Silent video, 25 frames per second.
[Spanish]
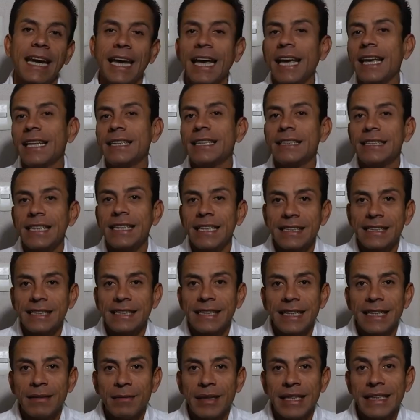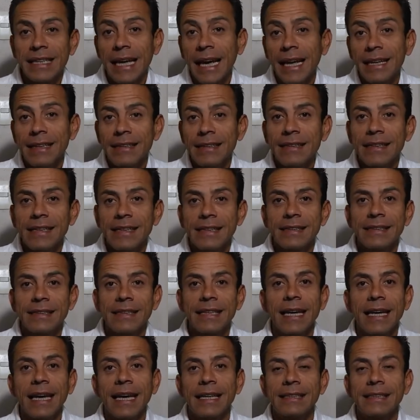creencias limitantes
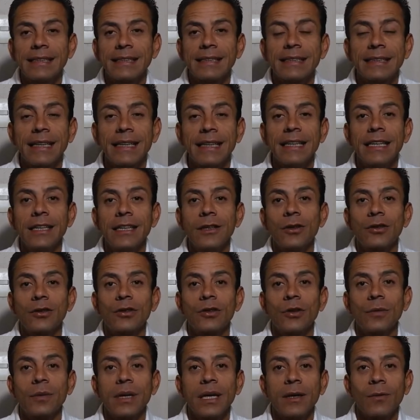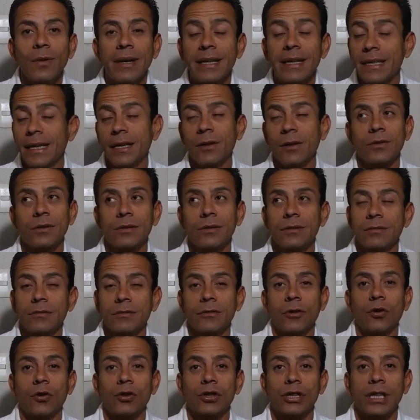que has tenido sobre cualquier
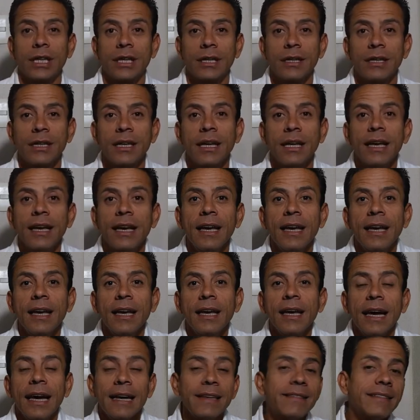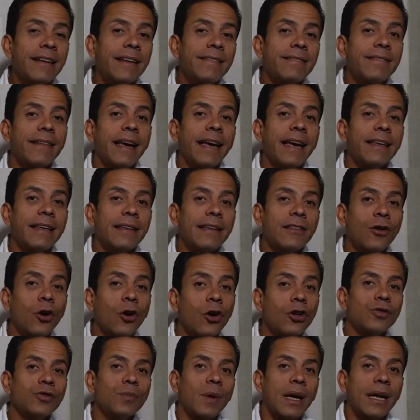cosa. Hay
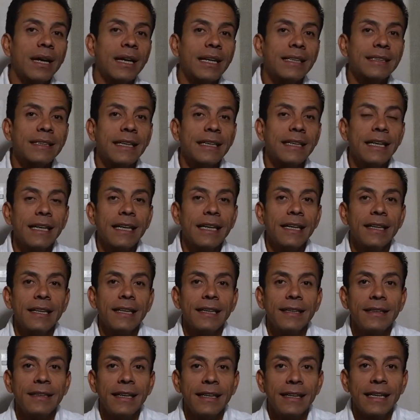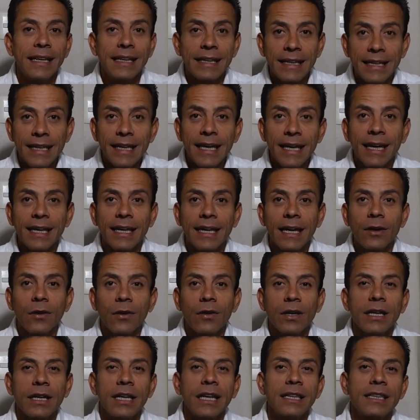32 barras de energía que
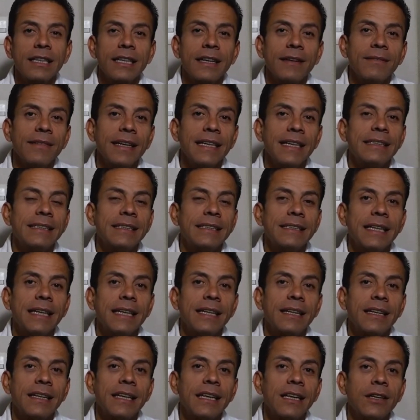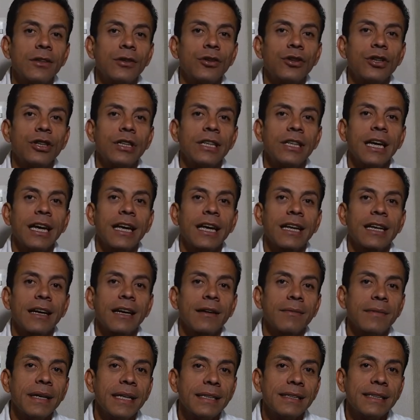corren a través y alrededor de la
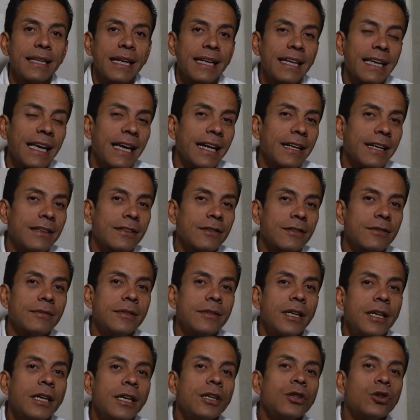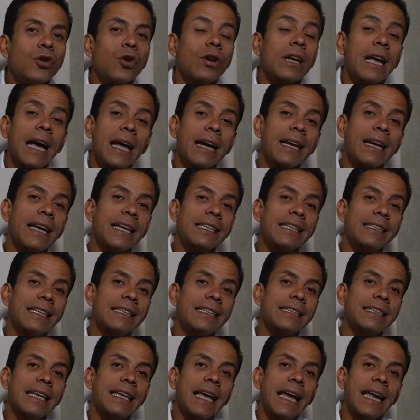cabeza que al tocarlas
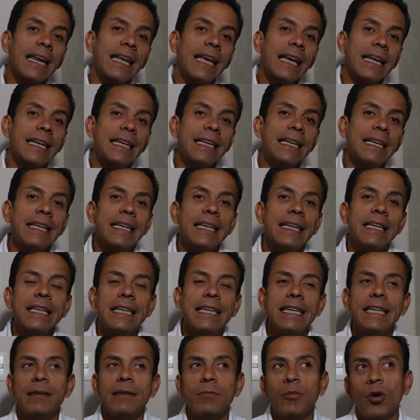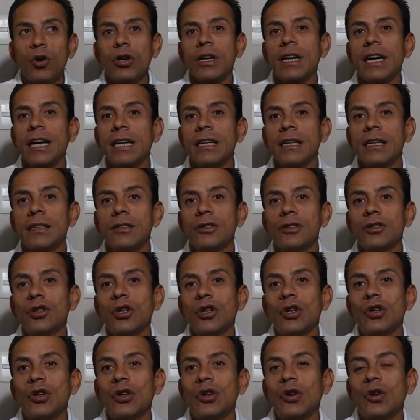descargan y borran
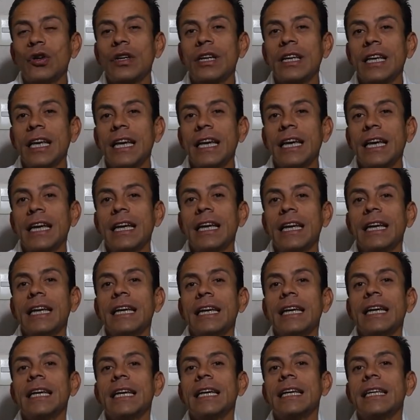todo lo que